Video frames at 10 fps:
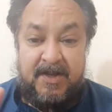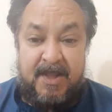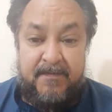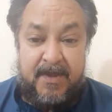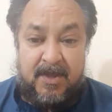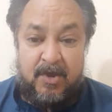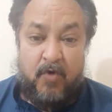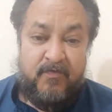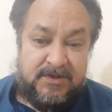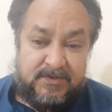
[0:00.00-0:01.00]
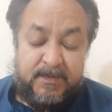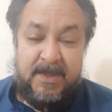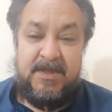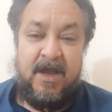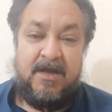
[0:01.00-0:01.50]
टीएमए के ऑफिस में
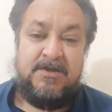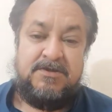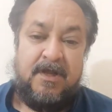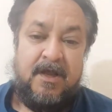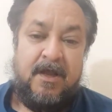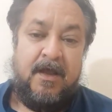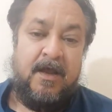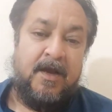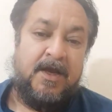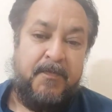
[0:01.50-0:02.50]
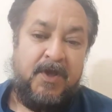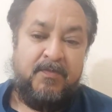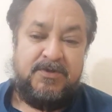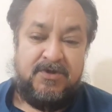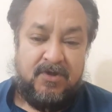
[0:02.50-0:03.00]
या डिप्टी
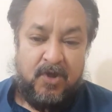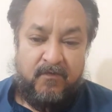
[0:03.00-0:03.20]
कमिश्नर के